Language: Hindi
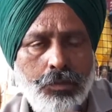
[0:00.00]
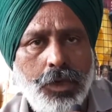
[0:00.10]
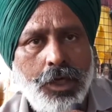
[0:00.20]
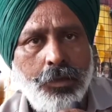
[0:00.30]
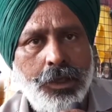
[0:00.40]

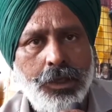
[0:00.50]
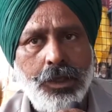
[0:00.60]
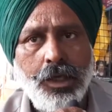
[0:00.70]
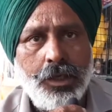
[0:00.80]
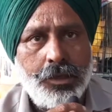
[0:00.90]
बड़े बड़े
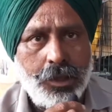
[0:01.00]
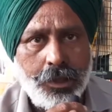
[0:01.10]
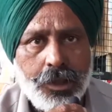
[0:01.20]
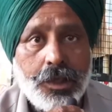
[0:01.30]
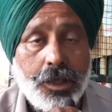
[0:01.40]

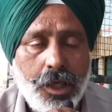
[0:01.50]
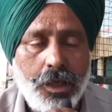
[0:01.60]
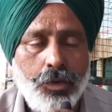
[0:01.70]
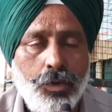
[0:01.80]
ट्रेनर खड़ाए